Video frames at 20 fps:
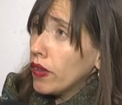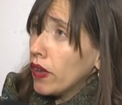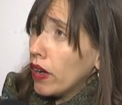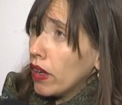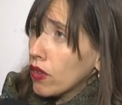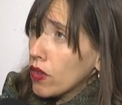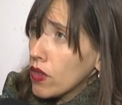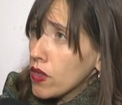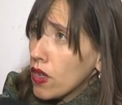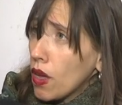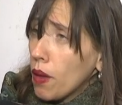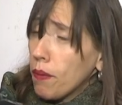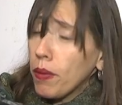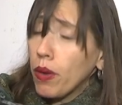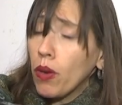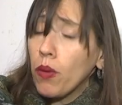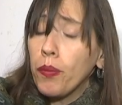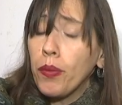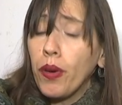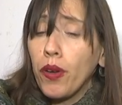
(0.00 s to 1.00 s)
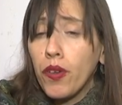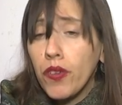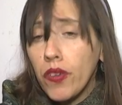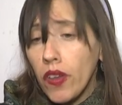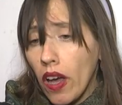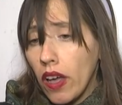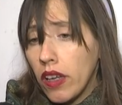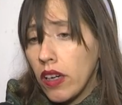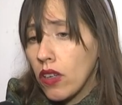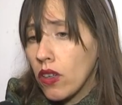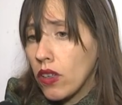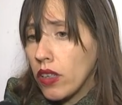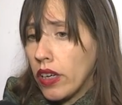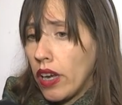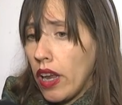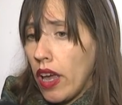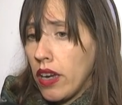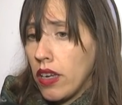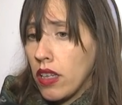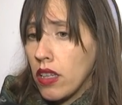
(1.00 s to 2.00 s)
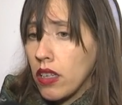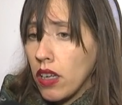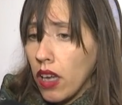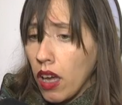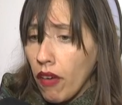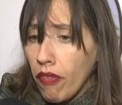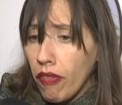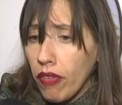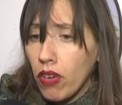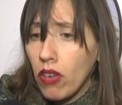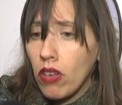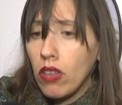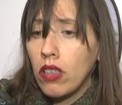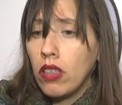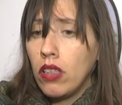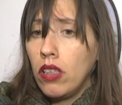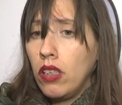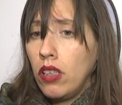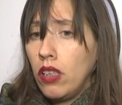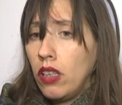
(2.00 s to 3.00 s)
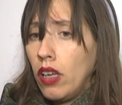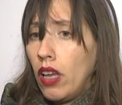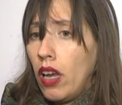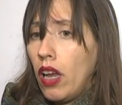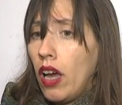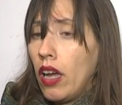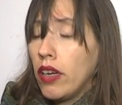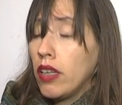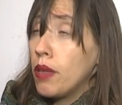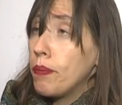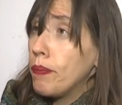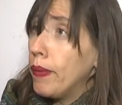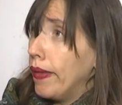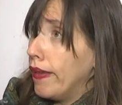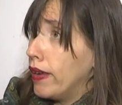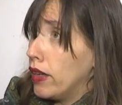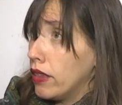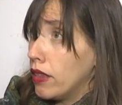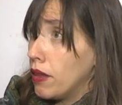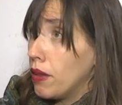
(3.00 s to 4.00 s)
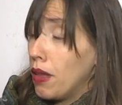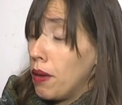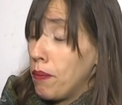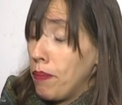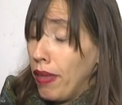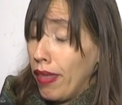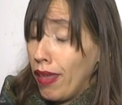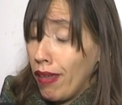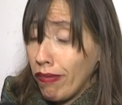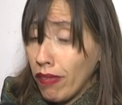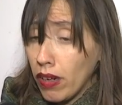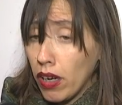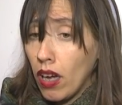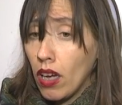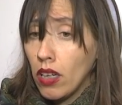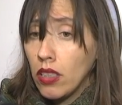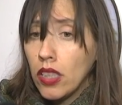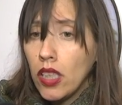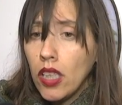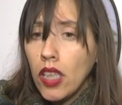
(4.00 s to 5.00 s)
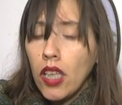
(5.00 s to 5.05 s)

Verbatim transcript: directo siempre con Buenos Aires, con el área de nefro y el área de, pediatría.